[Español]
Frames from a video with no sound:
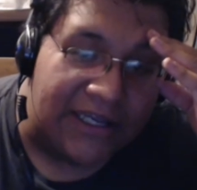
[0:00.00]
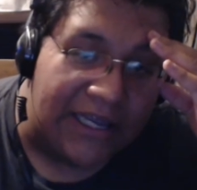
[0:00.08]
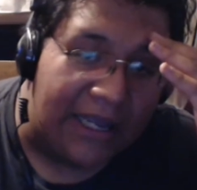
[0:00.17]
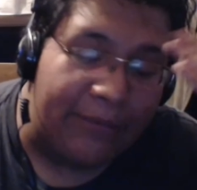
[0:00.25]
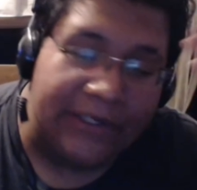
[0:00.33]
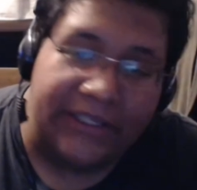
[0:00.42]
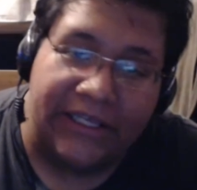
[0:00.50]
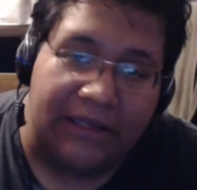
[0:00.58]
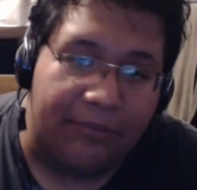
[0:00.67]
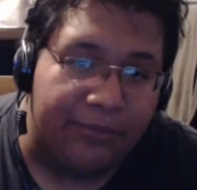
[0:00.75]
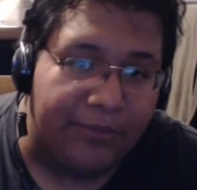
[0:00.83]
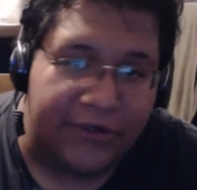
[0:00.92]
aparte de
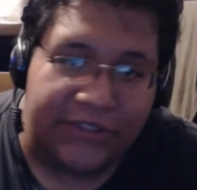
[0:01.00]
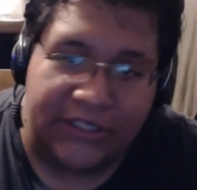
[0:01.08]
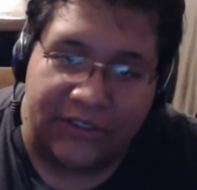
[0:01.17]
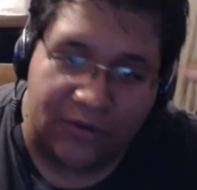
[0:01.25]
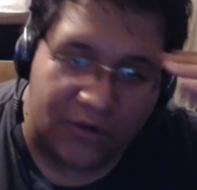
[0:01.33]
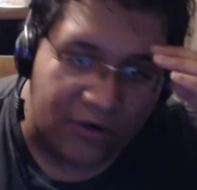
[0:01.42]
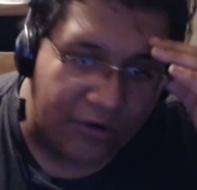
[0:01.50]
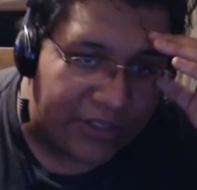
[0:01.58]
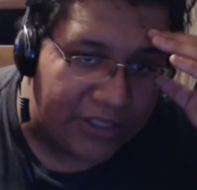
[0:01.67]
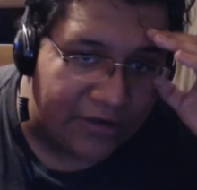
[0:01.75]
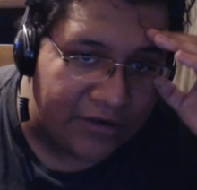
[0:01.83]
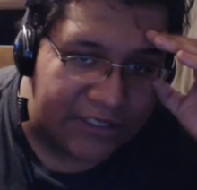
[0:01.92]
que por sí es un
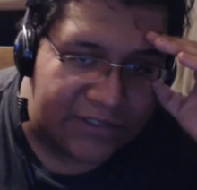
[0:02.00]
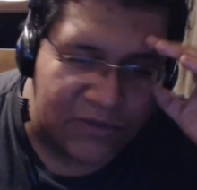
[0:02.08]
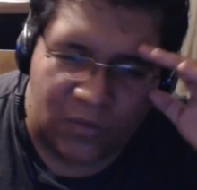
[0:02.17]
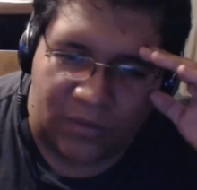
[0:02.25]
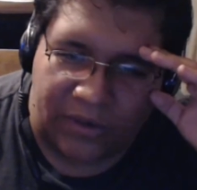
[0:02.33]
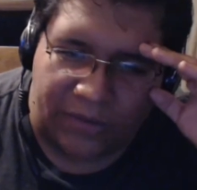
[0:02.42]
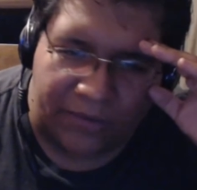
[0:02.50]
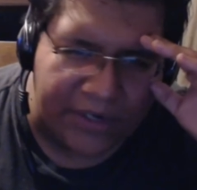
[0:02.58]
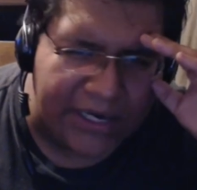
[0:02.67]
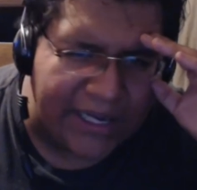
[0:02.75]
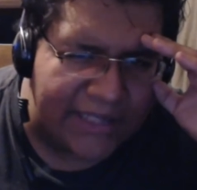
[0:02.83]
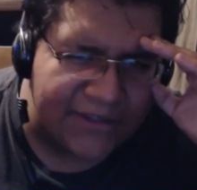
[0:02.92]
jodido, es un
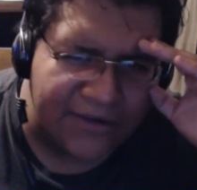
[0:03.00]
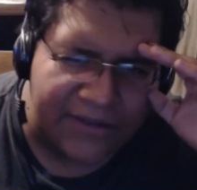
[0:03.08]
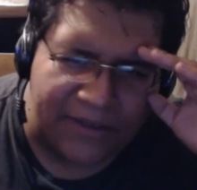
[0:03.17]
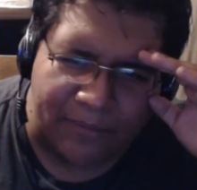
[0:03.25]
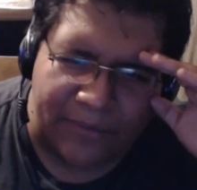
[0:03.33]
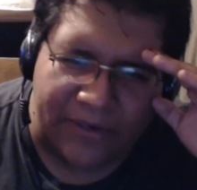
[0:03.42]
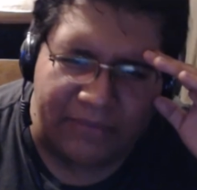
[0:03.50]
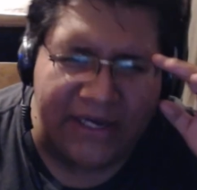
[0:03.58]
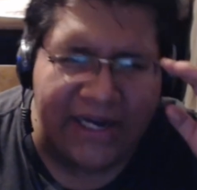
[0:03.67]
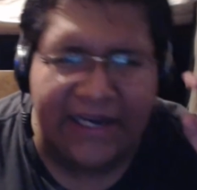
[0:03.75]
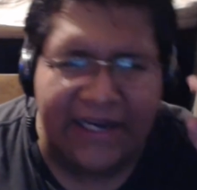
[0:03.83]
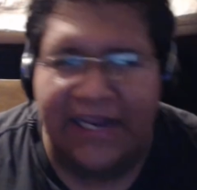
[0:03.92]
huevonazo de
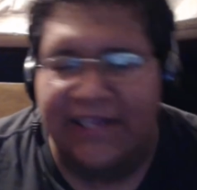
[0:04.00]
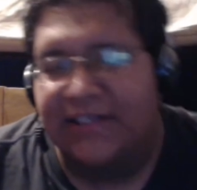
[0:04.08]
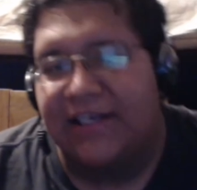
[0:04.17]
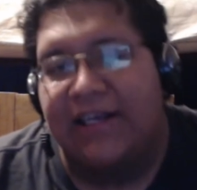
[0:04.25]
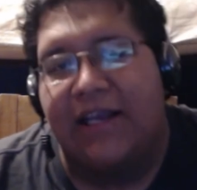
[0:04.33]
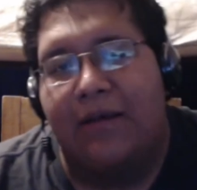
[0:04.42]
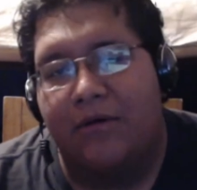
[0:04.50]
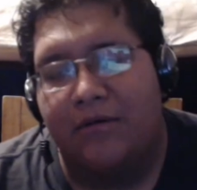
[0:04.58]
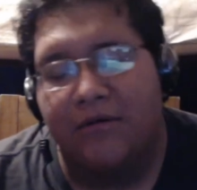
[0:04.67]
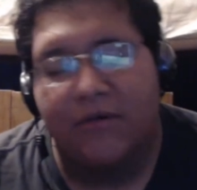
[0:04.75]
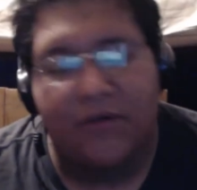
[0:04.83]
primera clase, cabrón.